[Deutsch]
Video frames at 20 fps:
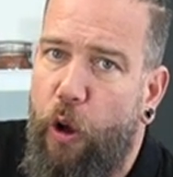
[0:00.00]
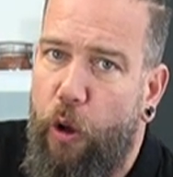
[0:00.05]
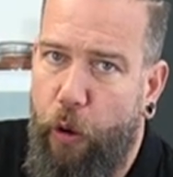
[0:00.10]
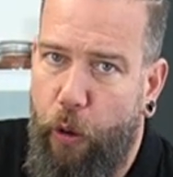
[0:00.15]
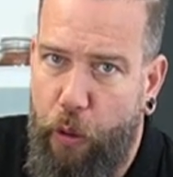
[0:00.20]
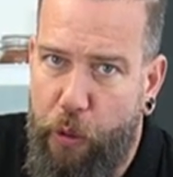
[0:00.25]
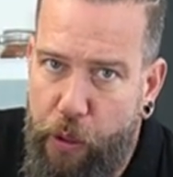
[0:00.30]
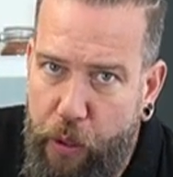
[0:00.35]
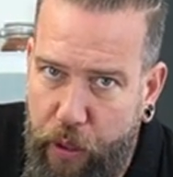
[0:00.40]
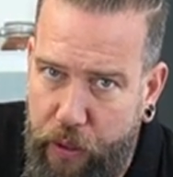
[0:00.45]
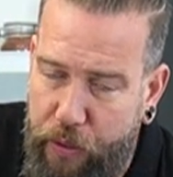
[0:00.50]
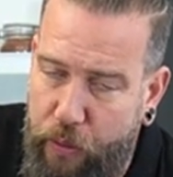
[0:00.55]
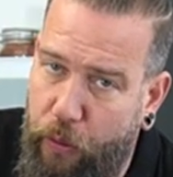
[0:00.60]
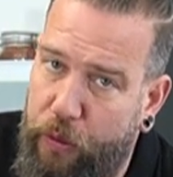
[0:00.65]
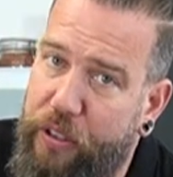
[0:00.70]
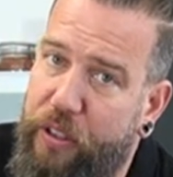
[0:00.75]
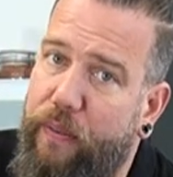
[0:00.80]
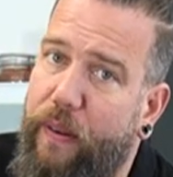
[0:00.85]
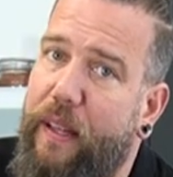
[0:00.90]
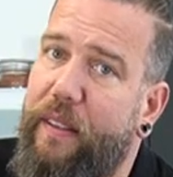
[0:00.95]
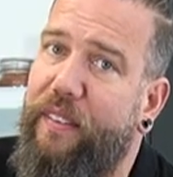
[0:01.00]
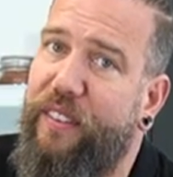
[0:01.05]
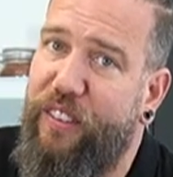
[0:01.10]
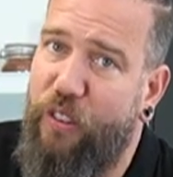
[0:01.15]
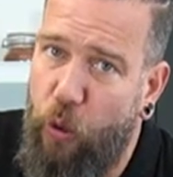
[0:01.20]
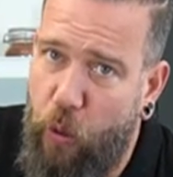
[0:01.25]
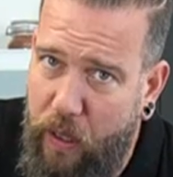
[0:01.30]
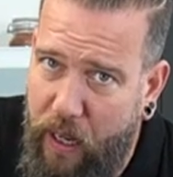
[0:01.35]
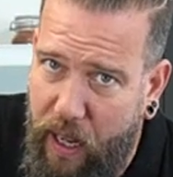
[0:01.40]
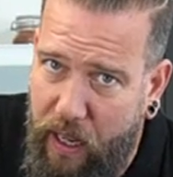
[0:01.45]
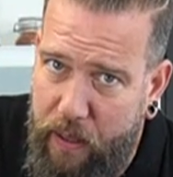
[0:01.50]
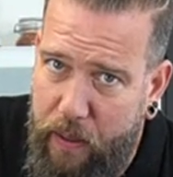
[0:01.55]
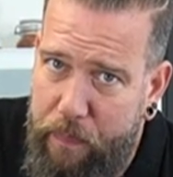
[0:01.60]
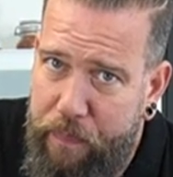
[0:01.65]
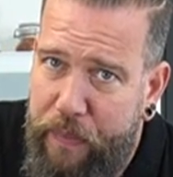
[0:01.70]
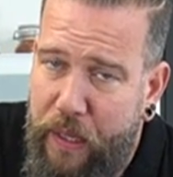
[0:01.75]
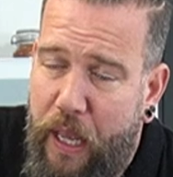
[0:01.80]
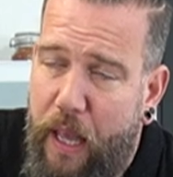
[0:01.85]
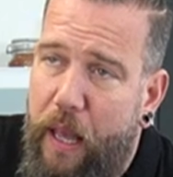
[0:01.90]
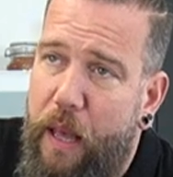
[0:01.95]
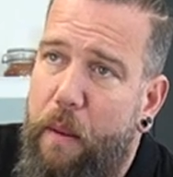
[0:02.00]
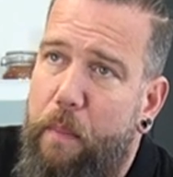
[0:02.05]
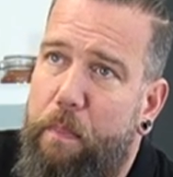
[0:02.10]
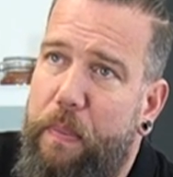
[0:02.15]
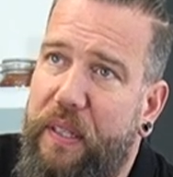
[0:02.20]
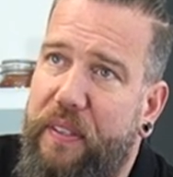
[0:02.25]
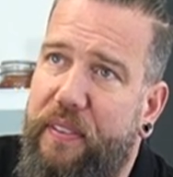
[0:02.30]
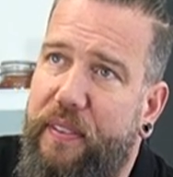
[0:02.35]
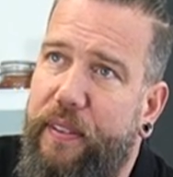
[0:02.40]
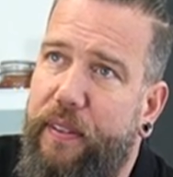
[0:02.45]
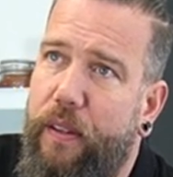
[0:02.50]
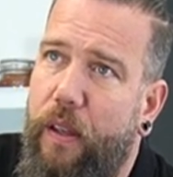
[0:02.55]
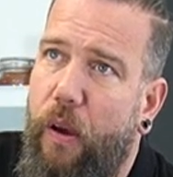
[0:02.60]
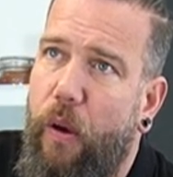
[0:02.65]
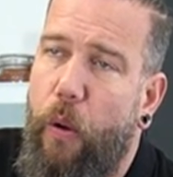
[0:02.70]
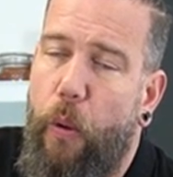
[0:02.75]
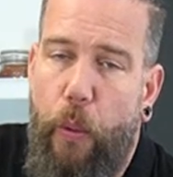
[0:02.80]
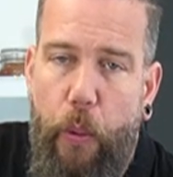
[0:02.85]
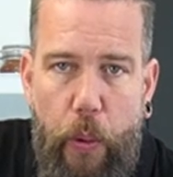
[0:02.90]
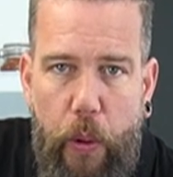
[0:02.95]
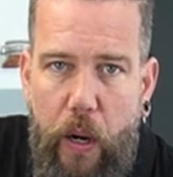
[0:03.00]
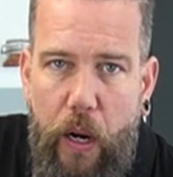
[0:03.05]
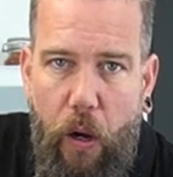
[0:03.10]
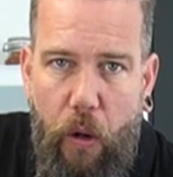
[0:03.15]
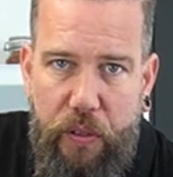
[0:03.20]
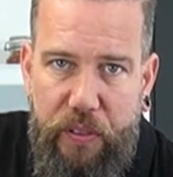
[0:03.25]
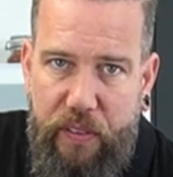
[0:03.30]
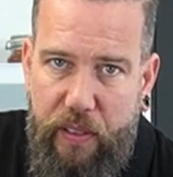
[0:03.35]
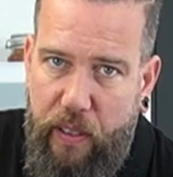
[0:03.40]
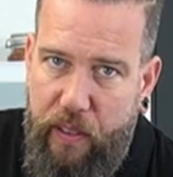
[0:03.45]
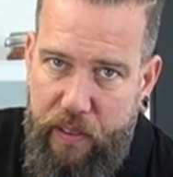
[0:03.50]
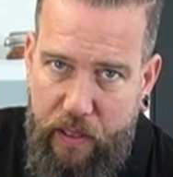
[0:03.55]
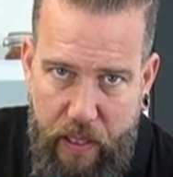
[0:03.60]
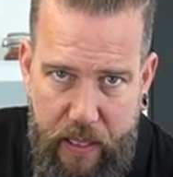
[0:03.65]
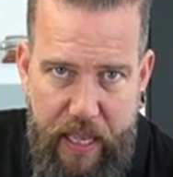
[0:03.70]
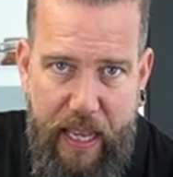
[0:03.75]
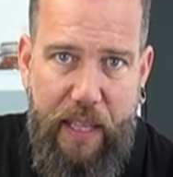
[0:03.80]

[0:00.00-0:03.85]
rühren und zwar so lange, bis Öl austritt. Ne?